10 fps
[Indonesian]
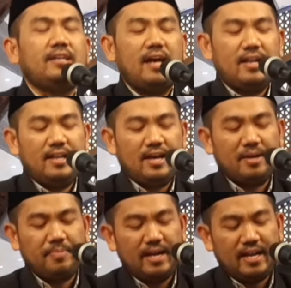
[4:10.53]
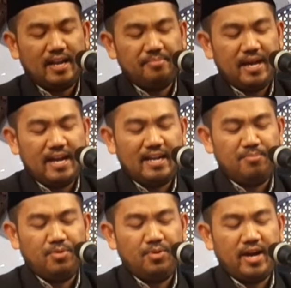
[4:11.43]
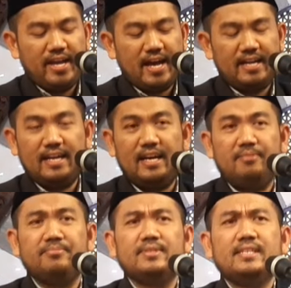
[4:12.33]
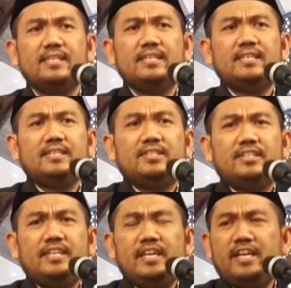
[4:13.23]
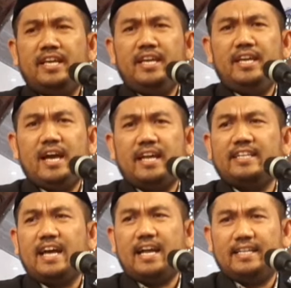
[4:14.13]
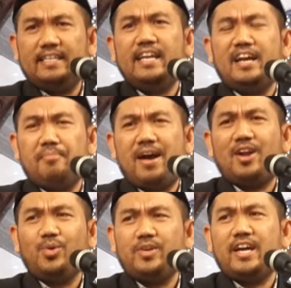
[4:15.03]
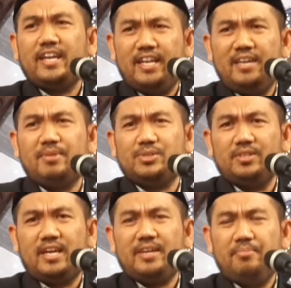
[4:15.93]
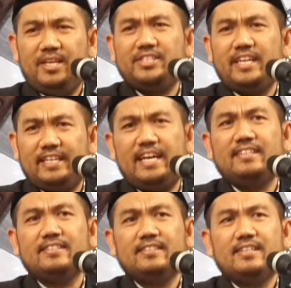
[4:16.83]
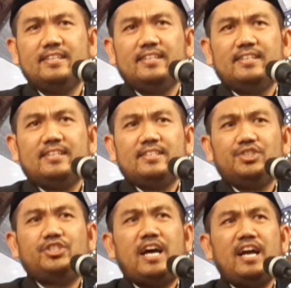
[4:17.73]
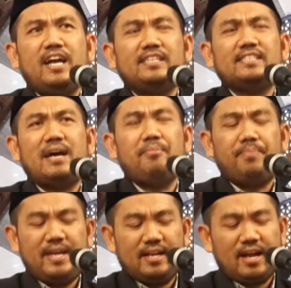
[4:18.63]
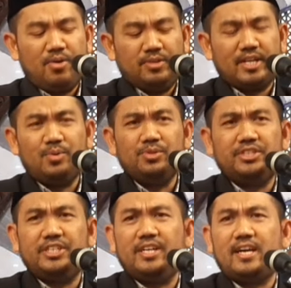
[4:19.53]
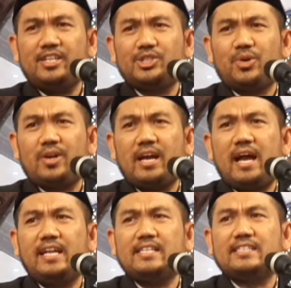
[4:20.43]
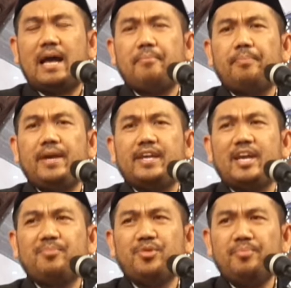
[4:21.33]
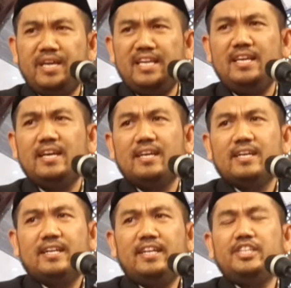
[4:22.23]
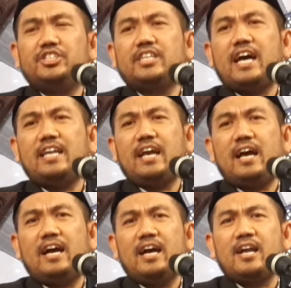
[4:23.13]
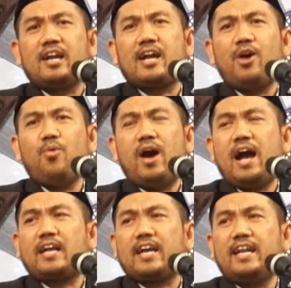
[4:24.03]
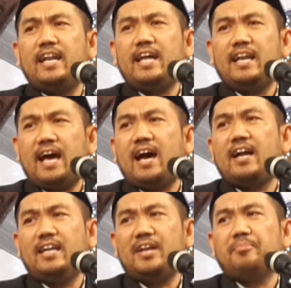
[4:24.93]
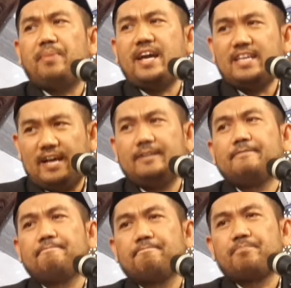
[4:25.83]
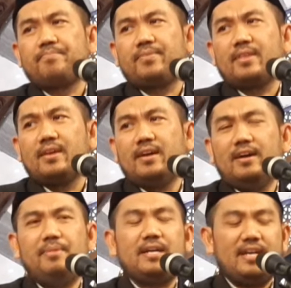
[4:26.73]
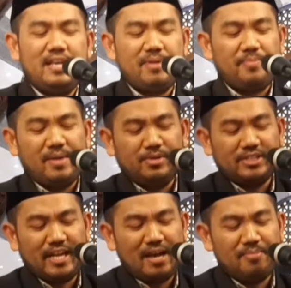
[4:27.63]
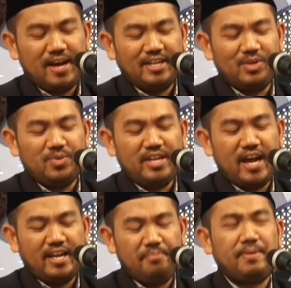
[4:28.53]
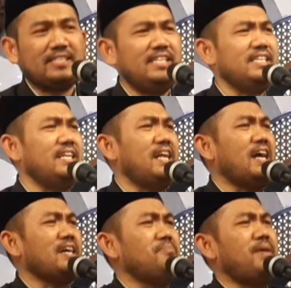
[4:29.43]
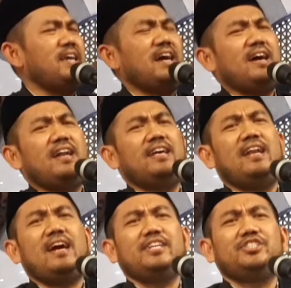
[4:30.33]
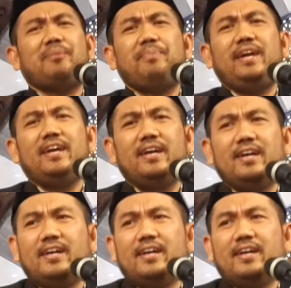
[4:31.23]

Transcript: Kata Allah kepada Nabi Adam dulu, hai Adam, ini hati-hati dengan makhluk yang ini, maksudnya iblis setan. Jangan sampai kau terusir dari sorga dan sampai ke bumi niscaya engkau akan lelah dan payah. Nah, makanya Bapak Ibu selama di dunia ini pasti kita akan payah, lelah, capek.